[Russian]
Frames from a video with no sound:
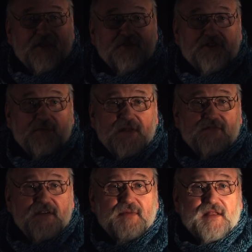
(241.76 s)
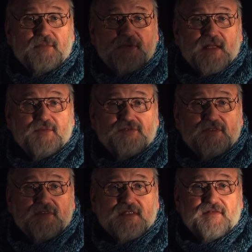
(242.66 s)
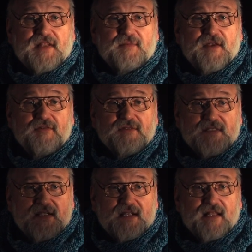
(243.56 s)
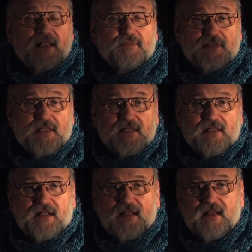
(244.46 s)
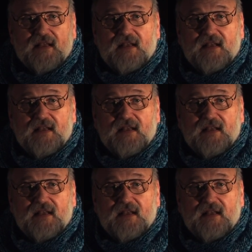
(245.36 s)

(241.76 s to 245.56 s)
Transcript: и ночи были выбраны, потому что в это время он закрыт для посетителей.